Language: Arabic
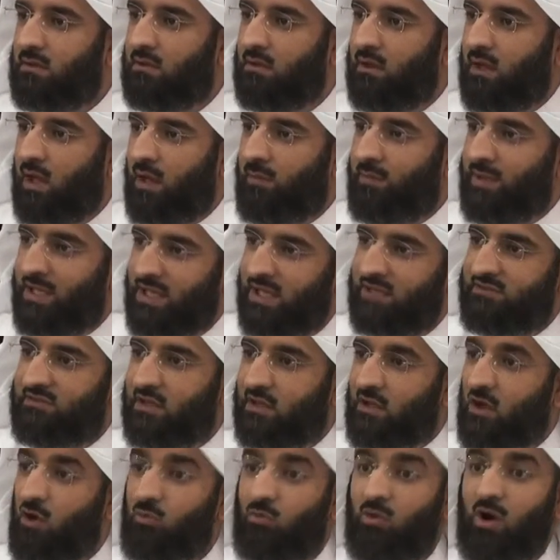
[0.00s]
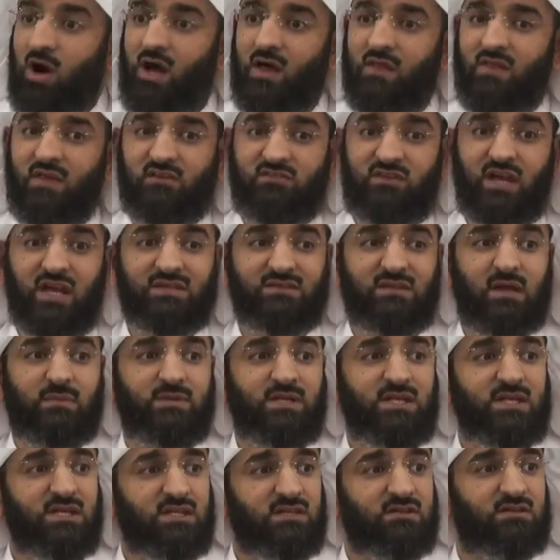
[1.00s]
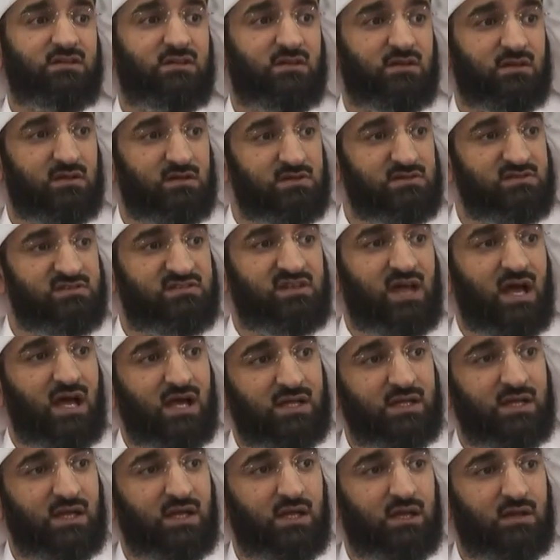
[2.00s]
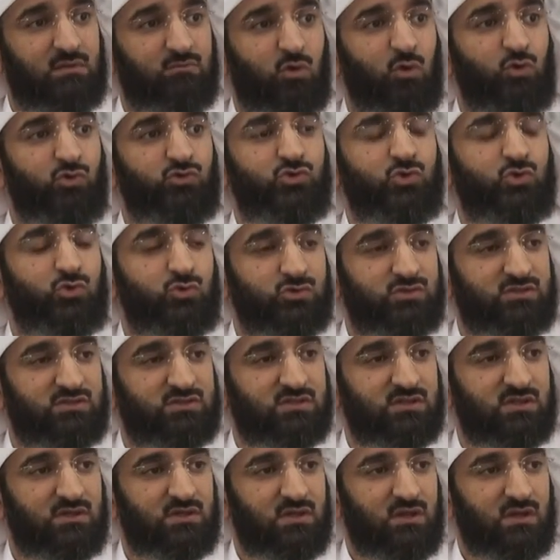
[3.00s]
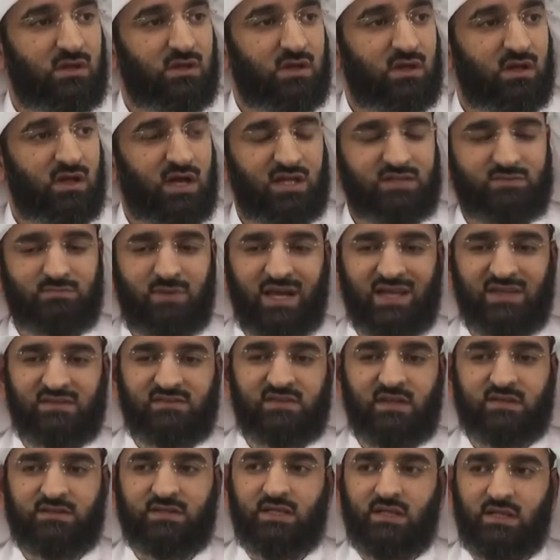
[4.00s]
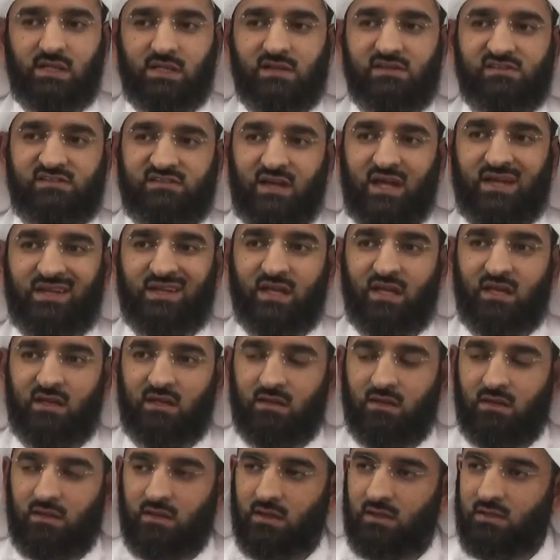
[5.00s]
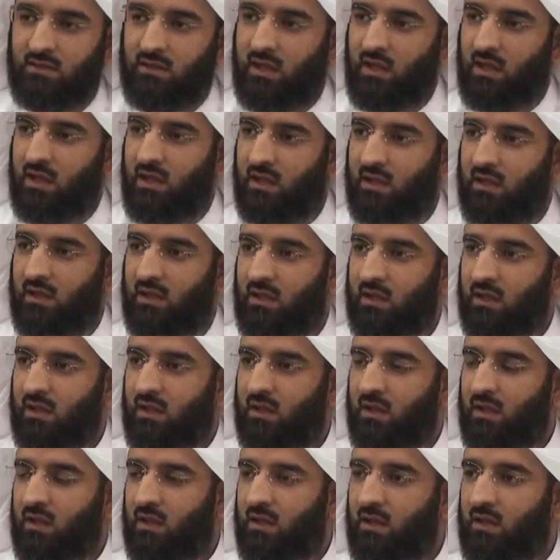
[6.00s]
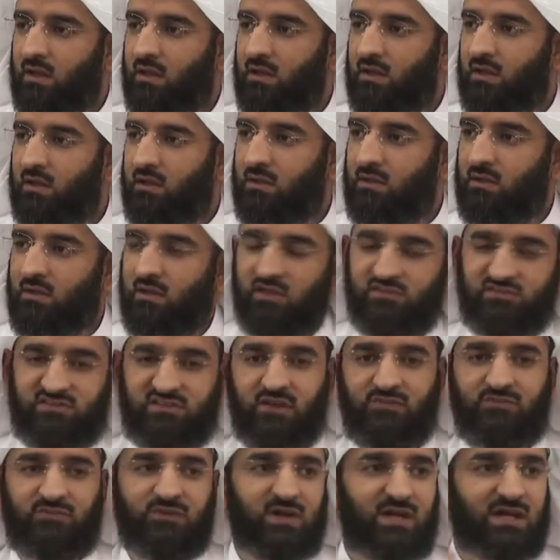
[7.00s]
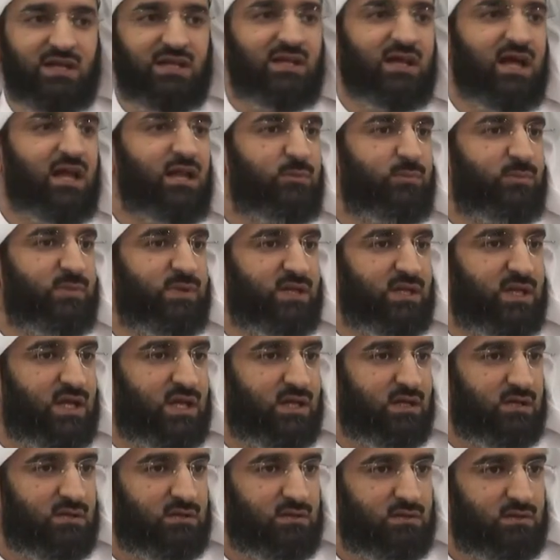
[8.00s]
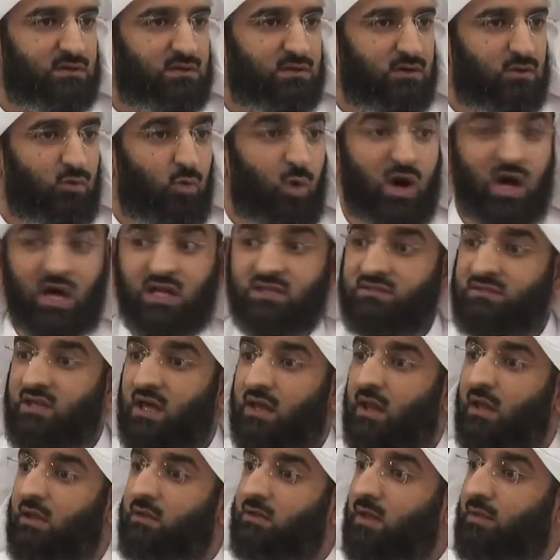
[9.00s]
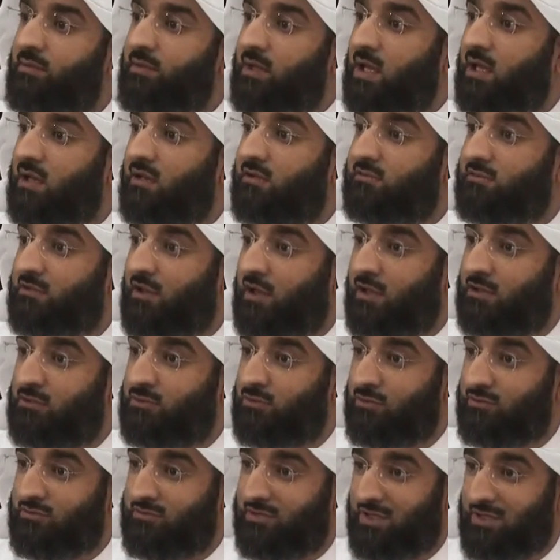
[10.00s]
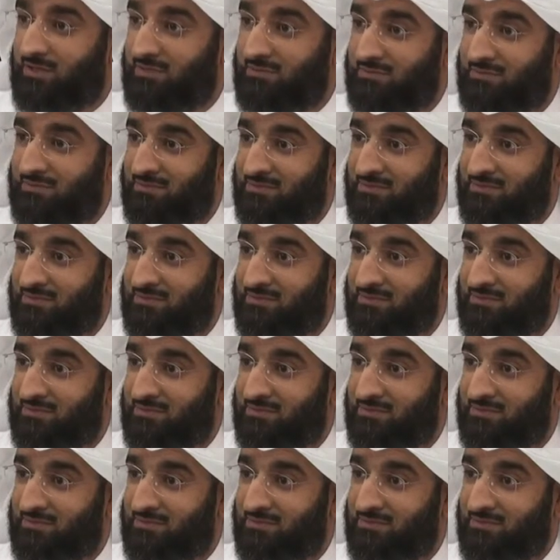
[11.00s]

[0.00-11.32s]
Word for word: حمية القوم هذا شيء طبيعي إنساني موجود قد ما يستطيع الإنسان أن يستفرغ القلب منه وقدره النبي عليه الصلاة والسلام